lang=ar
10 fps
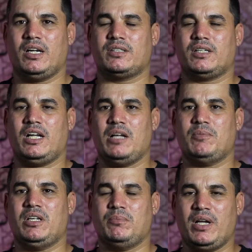
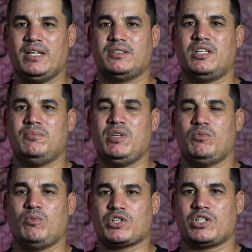اتعامل مع التلميذ
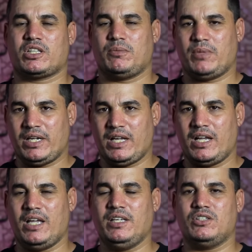مباشره
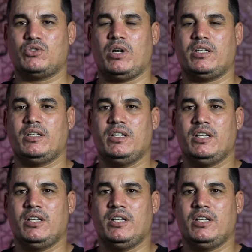معناها اي سؤال